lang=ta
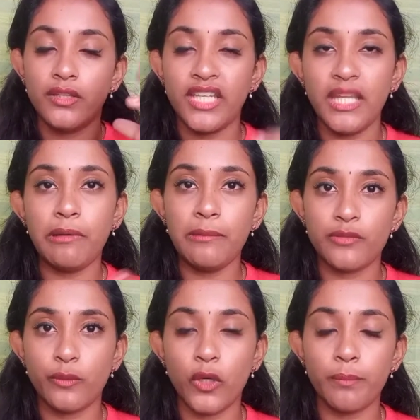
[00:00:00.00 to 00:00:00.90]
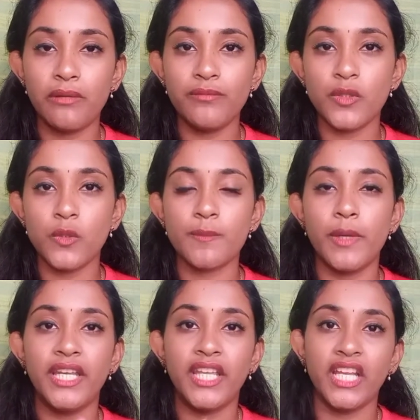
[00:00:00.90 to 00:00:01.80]
த்ரீ பம்ப்ஸ் ஃபோர் பம்ப்ஸ் யூஸ்
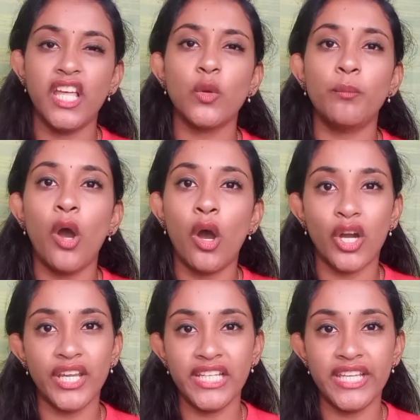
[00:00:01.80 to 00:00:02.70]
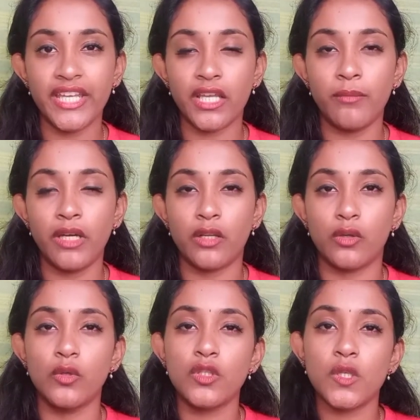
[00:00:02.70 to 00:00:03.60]
பண்ணிங்கன்னா ரொம்ப ஆயிலியாக இருக்க மாதிரி
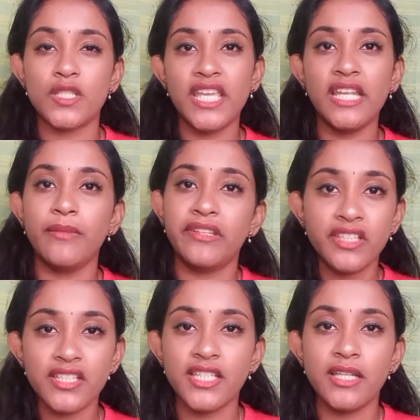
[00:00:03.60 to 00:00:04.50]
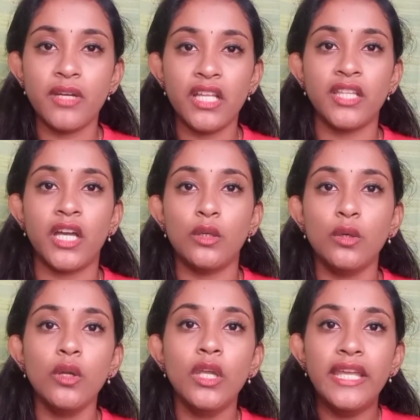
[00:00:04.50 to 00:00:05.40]
இருக்கும் ஸோ சீரம் எந்த சீரமாக
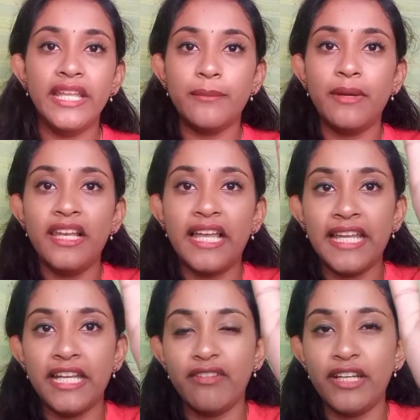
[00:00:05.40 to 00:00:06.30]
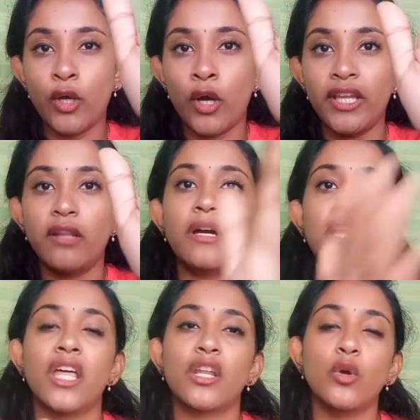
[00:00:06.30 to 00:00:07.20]
இருந்தாலும் இந்த மாதிரி லைட் வெயிட் ஆயில்
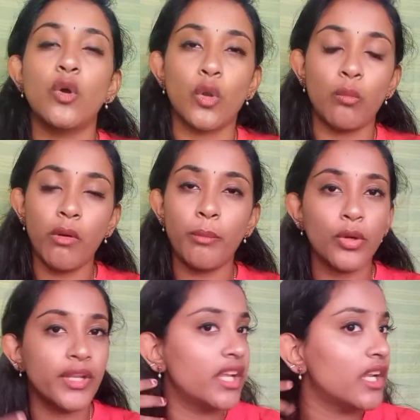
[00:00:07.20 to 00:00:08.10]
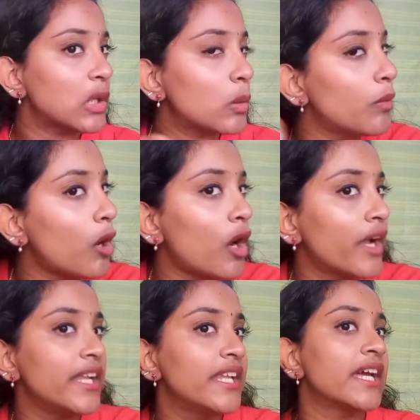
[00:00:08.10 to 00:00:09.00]
மாதிரி தான் இருக்கும் ரொம்ப போட்டிங்கன்னா ரொம்ப
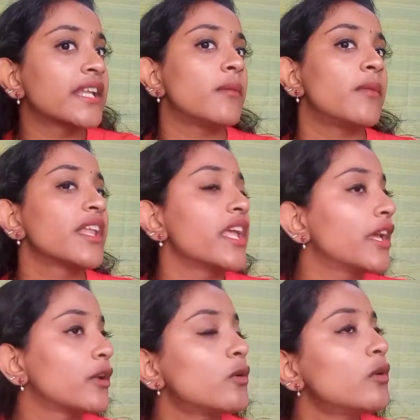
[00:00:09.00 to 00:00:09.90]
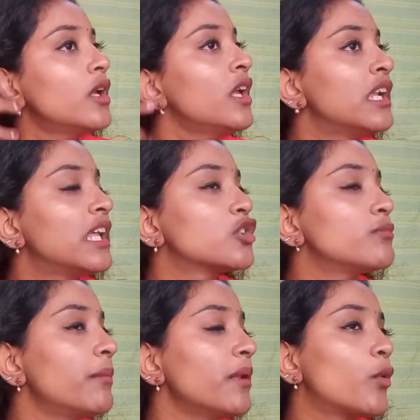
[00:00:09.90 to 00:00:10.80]
ஆயிலியாக இருக்க மாதிரி ஆயிரும் நான்
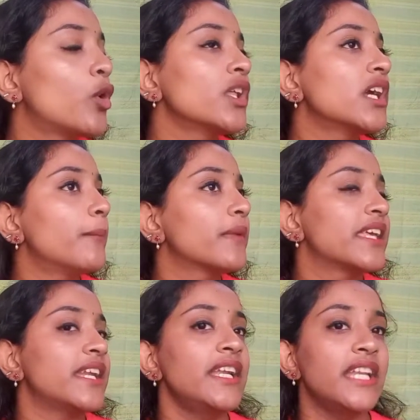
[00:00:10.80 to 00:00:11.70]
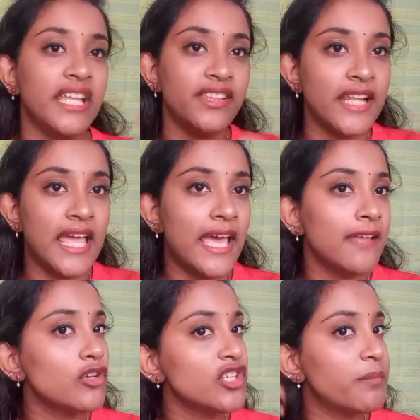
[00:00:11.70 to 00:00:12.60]
சும்மா இப்படி போட்டு காமிக்கிறேன் நேற்று நான்
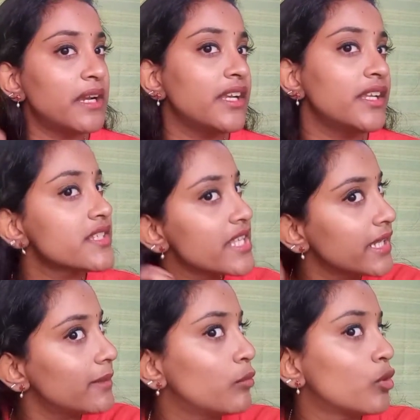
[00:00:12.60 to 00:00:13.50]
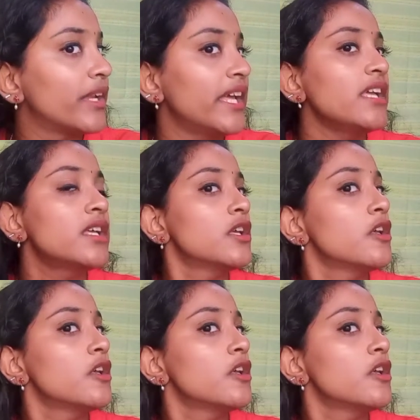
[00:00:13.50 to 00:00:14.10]
ஹேர் வாஷ் பண்ணிட்டு சீரம் போட்டேன்